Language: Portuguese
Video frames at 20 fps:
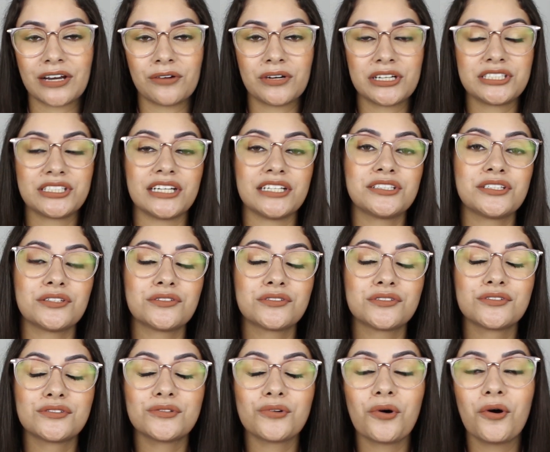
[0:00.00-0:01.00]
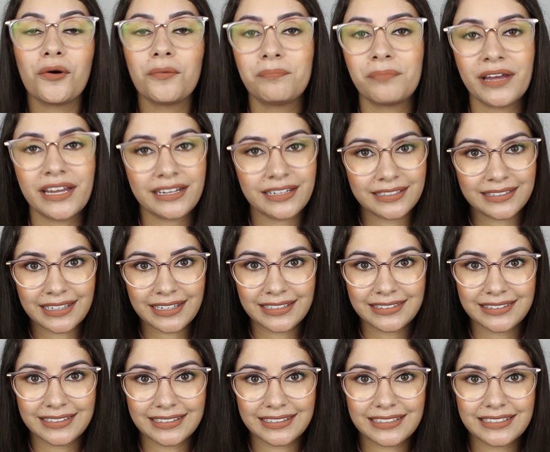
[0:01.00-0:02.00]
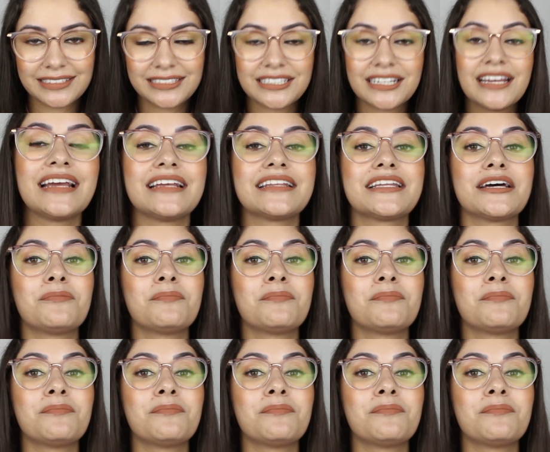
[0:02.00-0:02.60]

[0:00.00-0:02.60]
que é um agente super hidratante e